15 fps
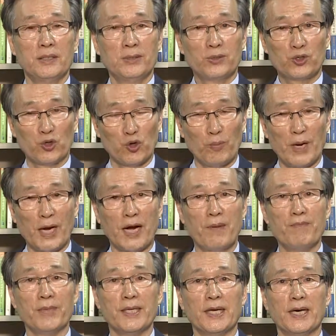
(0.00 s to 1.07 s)

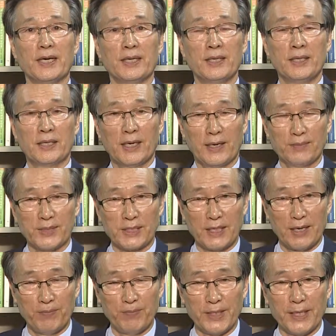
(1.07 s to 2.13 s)
소망합니다.
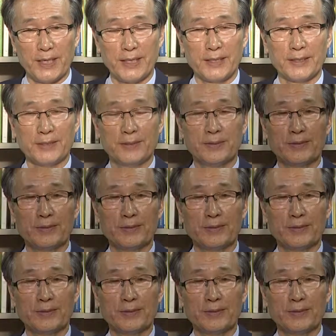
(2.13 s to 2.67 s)
감사합니다.